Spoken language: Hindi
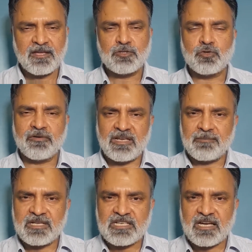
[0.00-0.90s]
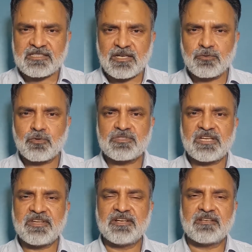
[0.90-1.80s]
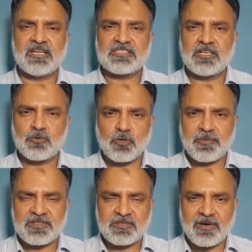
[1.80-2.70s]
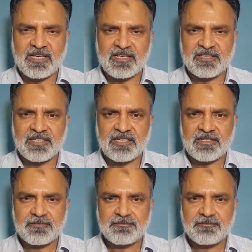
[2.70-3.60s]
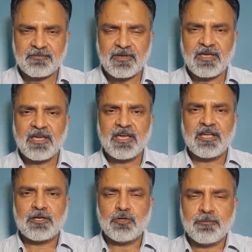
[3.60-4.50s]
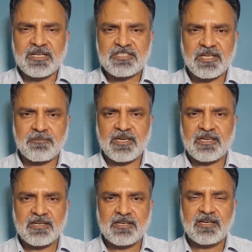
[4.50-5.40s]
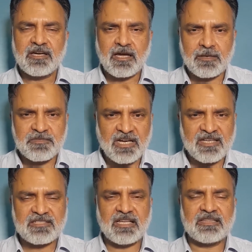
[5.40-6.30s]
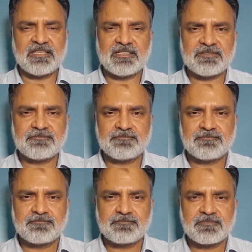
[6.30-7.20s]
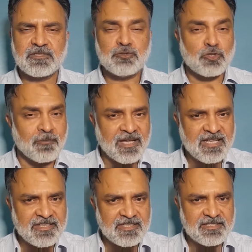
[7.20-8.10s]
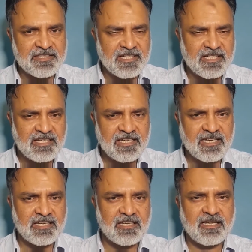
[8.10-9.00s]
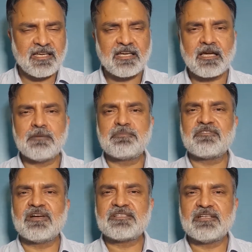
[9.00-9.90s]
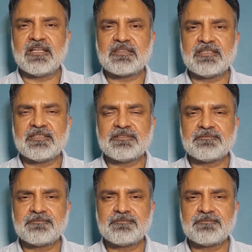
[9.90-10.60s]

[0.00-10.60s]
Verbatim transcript: जो अवेलेबल जहाज़ हैं उनको ज़्यादा इंटरनेशनल रूट पर इस्तेमाल करती हैं डोमेस्टिक में कम जहाज़ डालती हैं जुर्माना दे देती हैं लेकिन कम परवाज़ें डालती हैं